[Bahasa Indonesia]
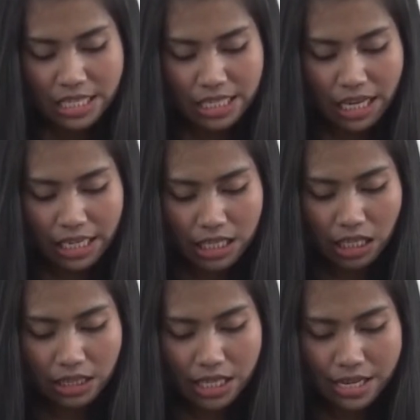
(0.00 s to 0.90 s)
Jika
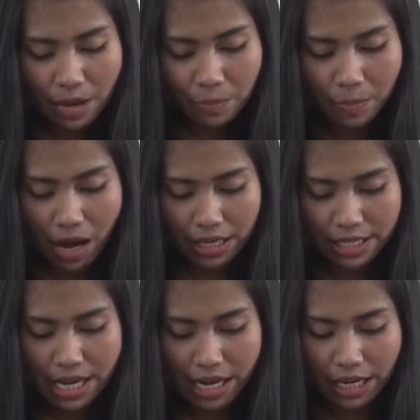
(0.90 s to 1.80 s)
kita tidak
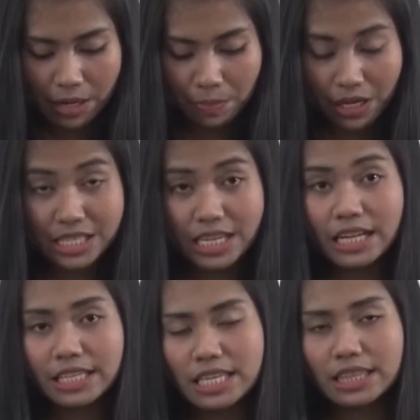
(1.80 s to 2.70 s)
berbahagia dengan
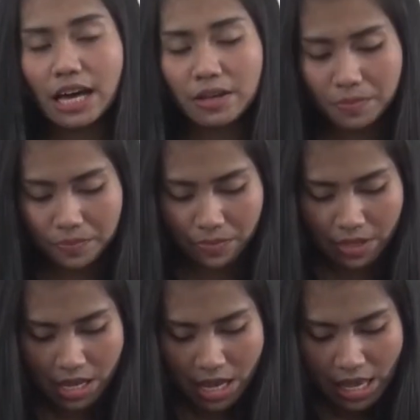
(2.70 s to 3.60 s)
pekerjaan kita,
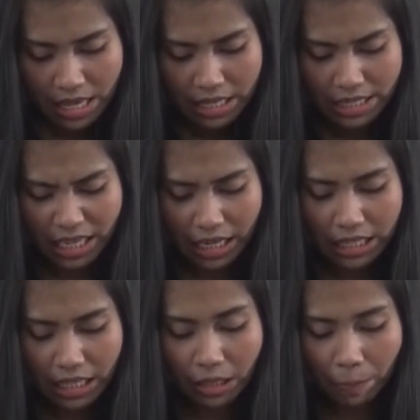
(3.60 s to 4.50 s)
jika
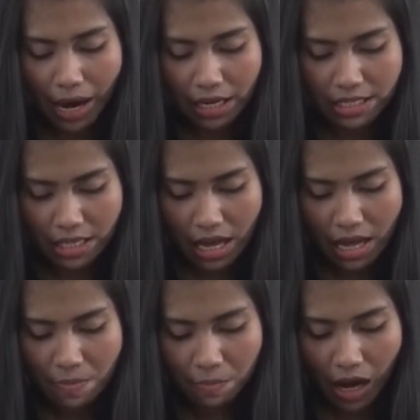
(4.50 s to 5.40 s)
kita
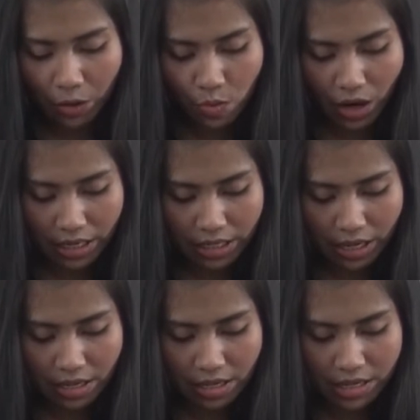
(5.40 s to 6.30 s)
terpaksa
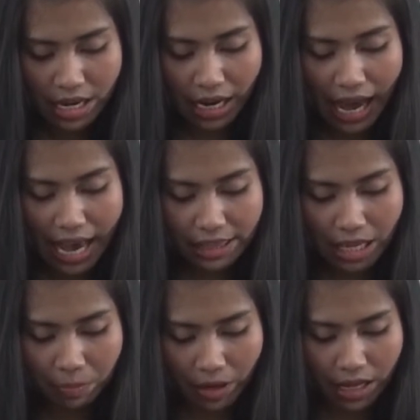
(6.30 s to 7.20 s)
melakukannya dengan
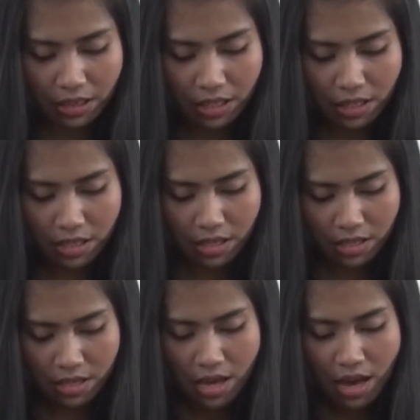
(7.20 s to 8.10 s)
hati yang berat,
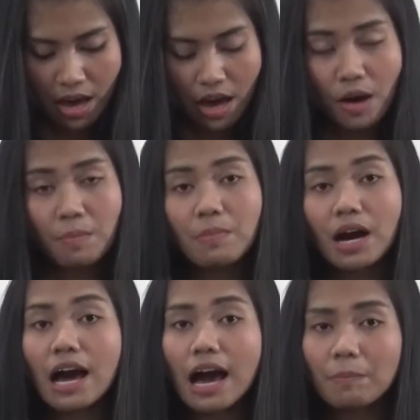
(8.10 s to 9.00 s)

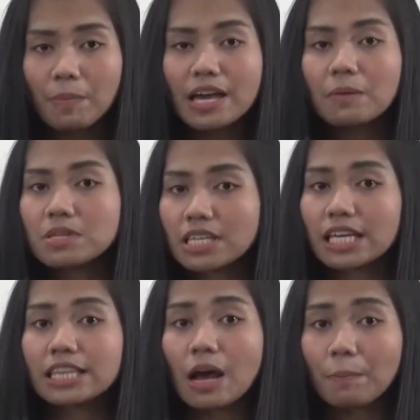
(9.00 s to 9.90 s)
maka apa yang bisa
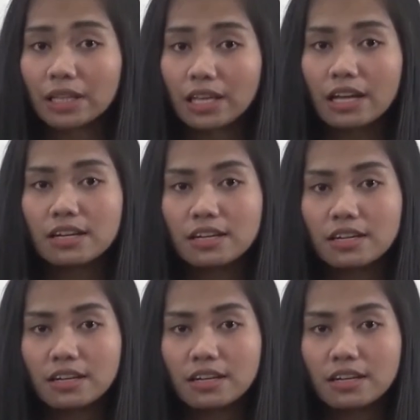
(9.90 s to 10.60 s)
kita dapatkan?